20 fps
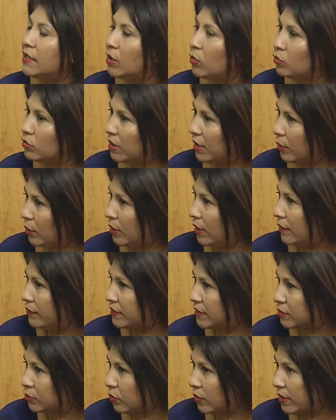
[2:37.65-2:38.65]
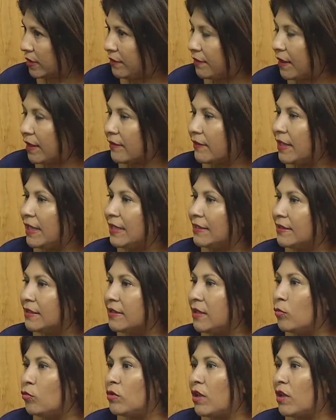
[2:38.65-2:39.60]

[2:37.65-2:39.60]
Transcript: de, la sexualidad desde